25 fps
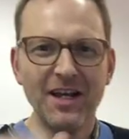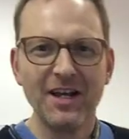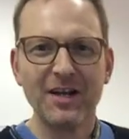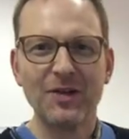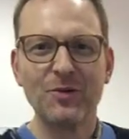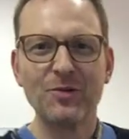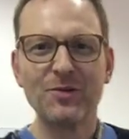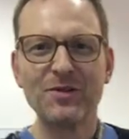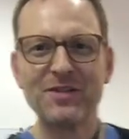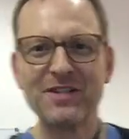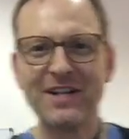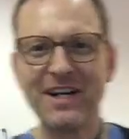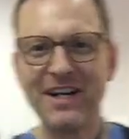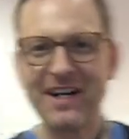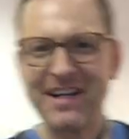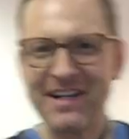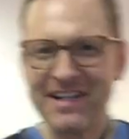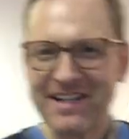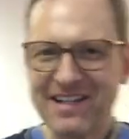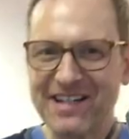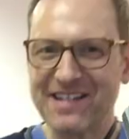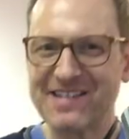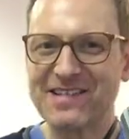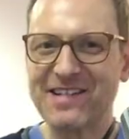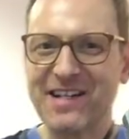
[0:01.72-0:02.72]
Guten
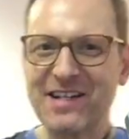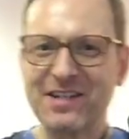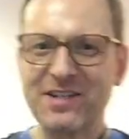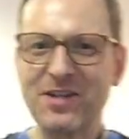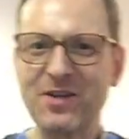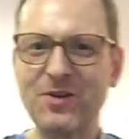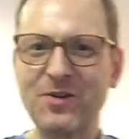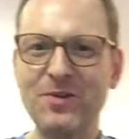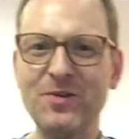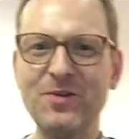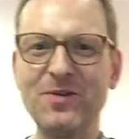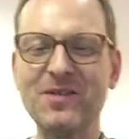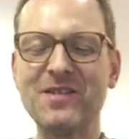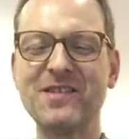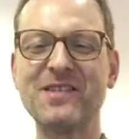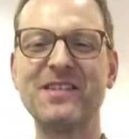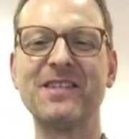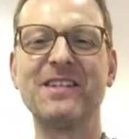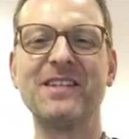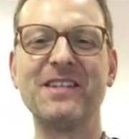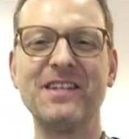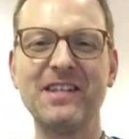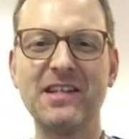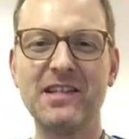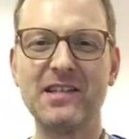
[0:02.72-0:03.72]
Tag, seid
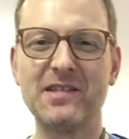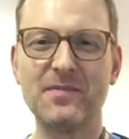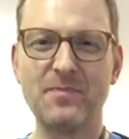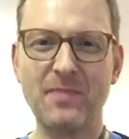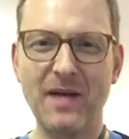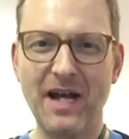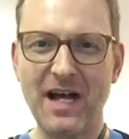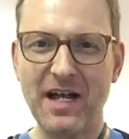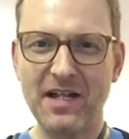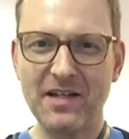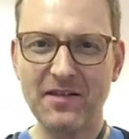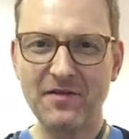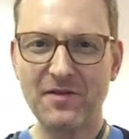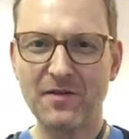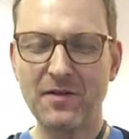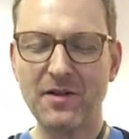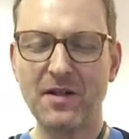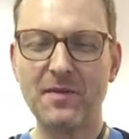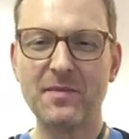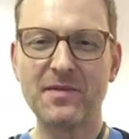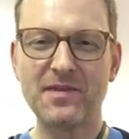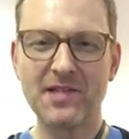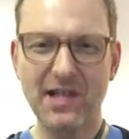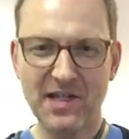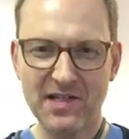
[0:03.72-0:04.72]
gegrüßt. Hier ist Bernd von
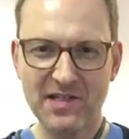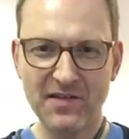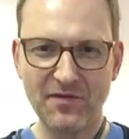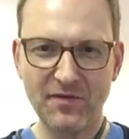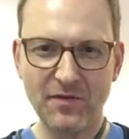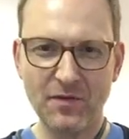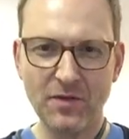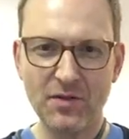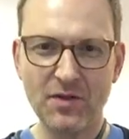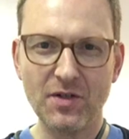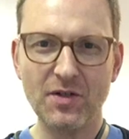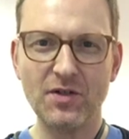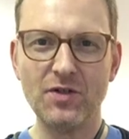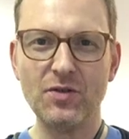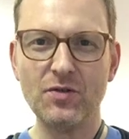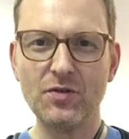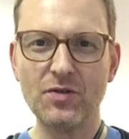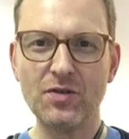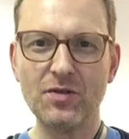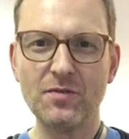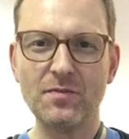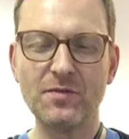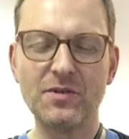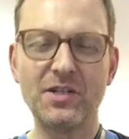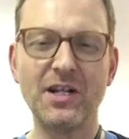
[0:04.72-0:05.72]
einem Saxophon
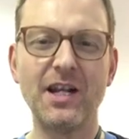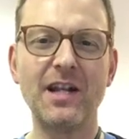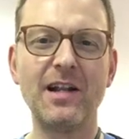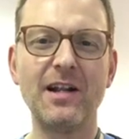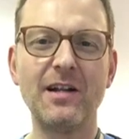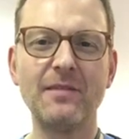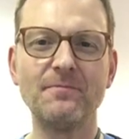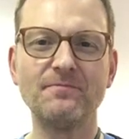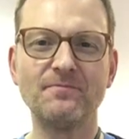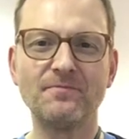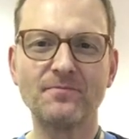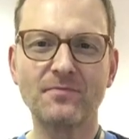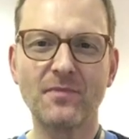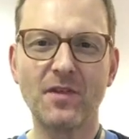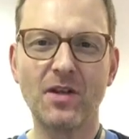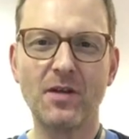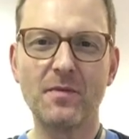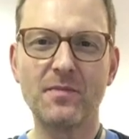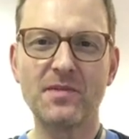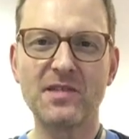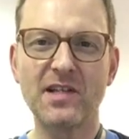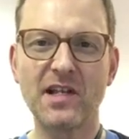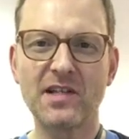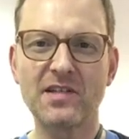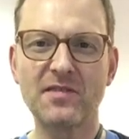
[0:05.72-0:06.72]
YouTube-Channel,
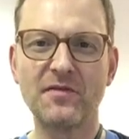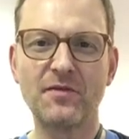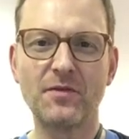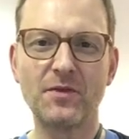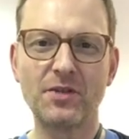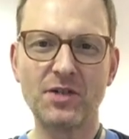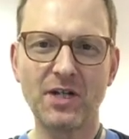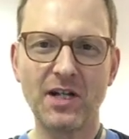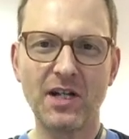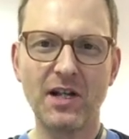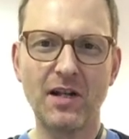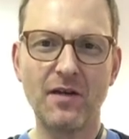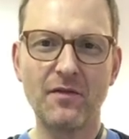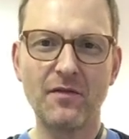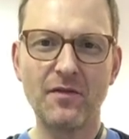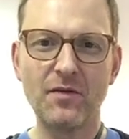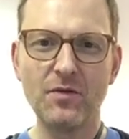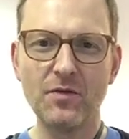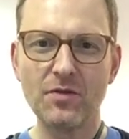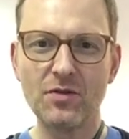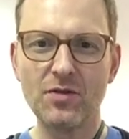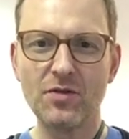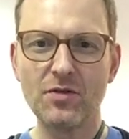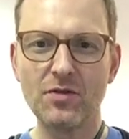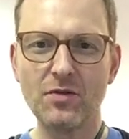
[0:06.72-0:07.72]
einem Saxophon-Channel auf
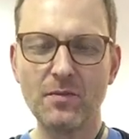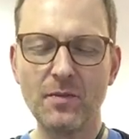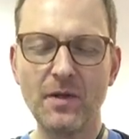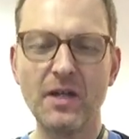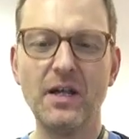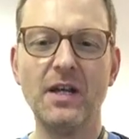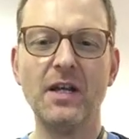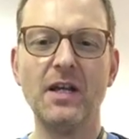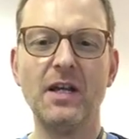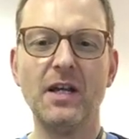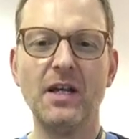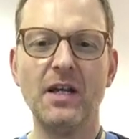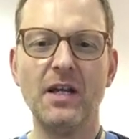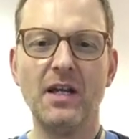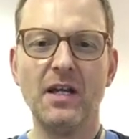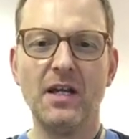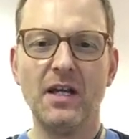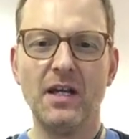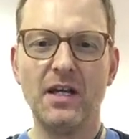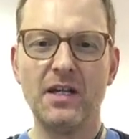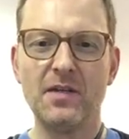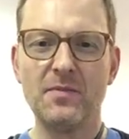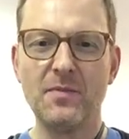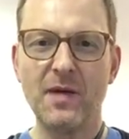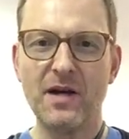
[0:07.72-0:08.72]
YouTube.
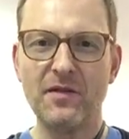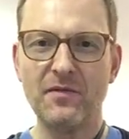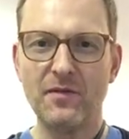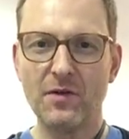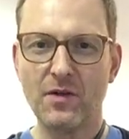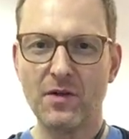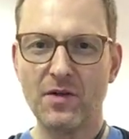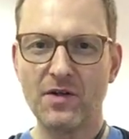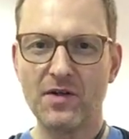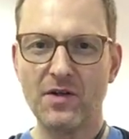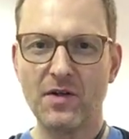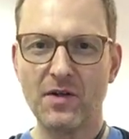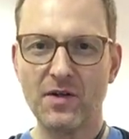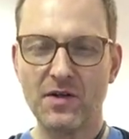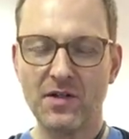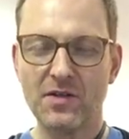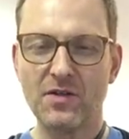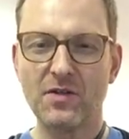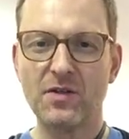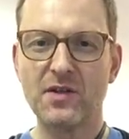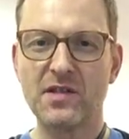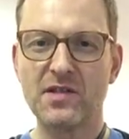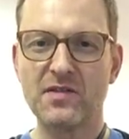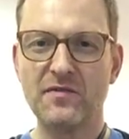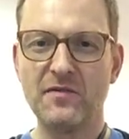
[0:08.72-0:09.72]
Ich mache für euch heute ein
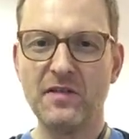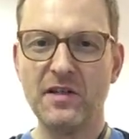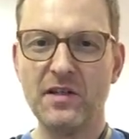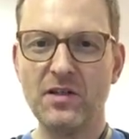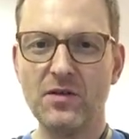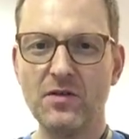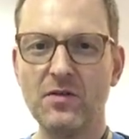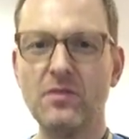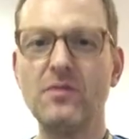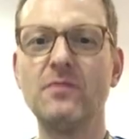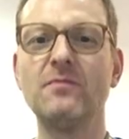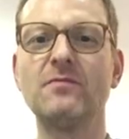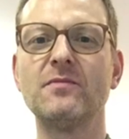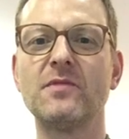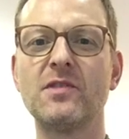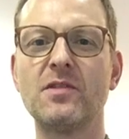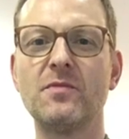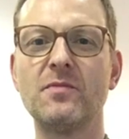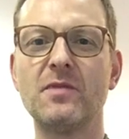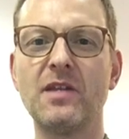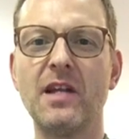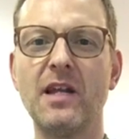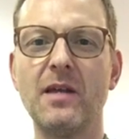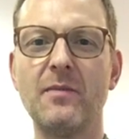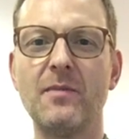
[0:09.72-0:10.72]
neues Video
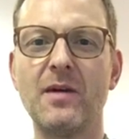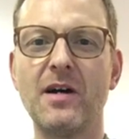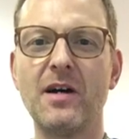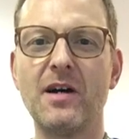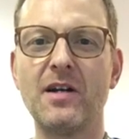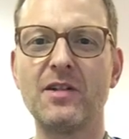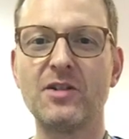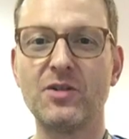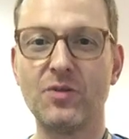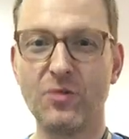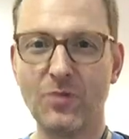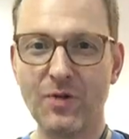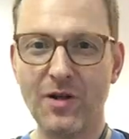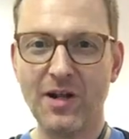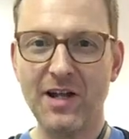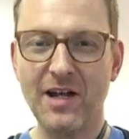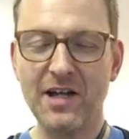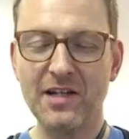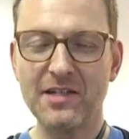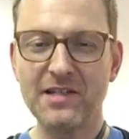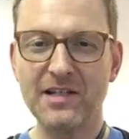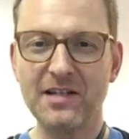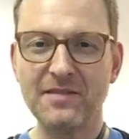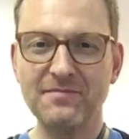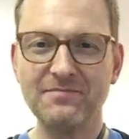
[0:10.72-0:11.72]
zum Thema
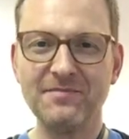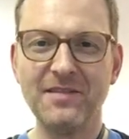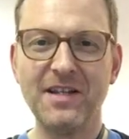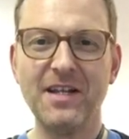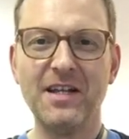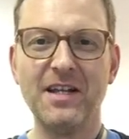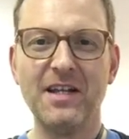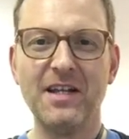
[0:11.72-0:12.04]
Tonleitern.